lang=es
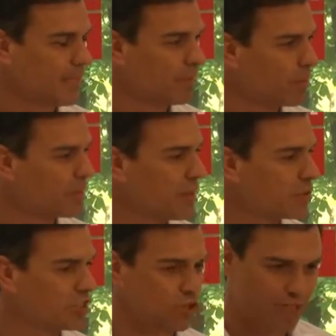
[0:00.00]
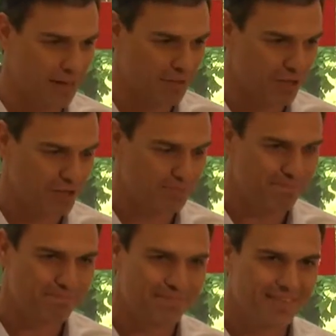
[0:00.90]
y propiciemos esos cambios.
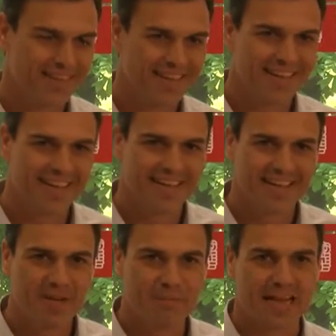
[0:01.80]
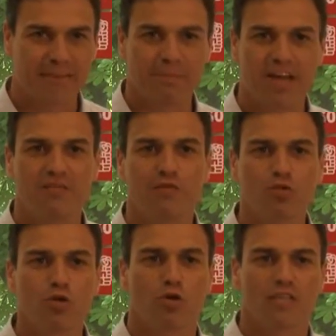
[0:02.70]
Mirad, el
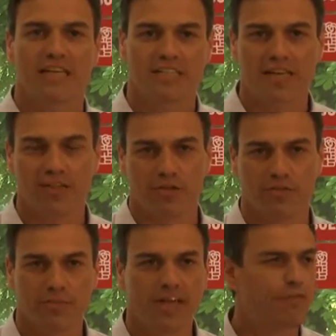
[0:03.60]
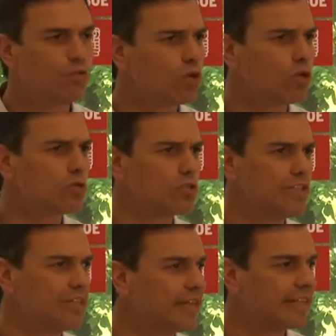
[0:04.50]
futuro no está escrito. Y el futuro,
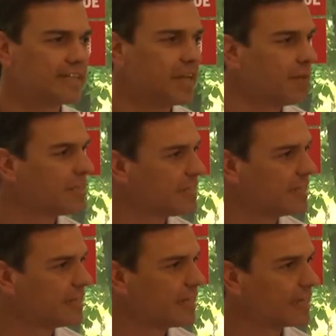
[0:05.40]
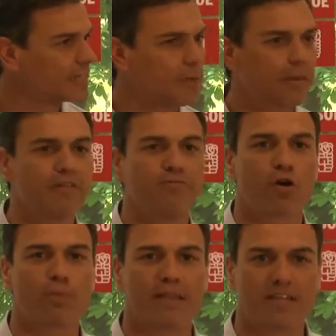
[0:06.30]
si tiene que escribirse, se tiene que escribir en
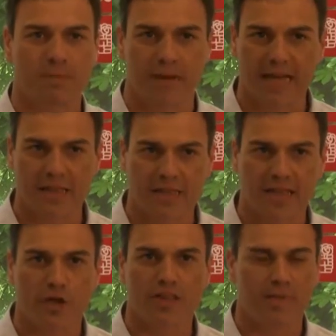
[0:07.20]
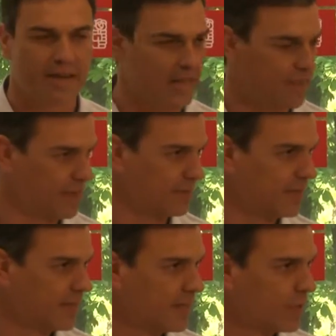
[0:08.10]
forma de esperanza y no de amenaza.
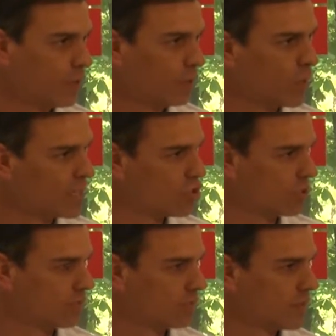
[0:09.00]
Por eso,